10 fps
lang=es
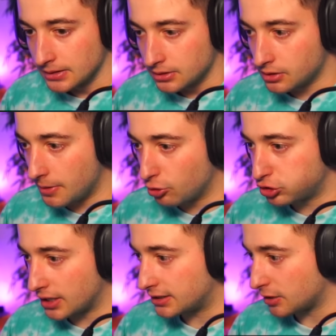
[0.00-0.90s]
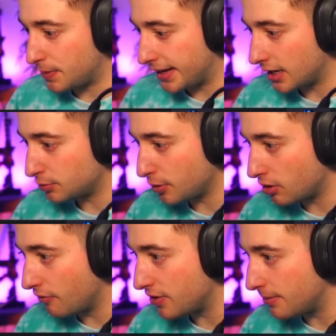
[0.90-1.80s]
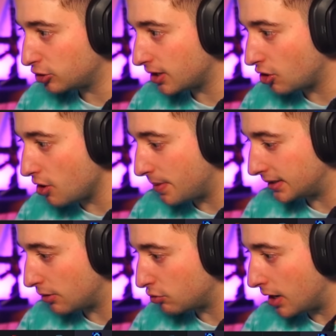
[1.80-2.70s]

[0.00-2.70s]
No me gustan estas parejas, pero confiemos en que hoy pase alguna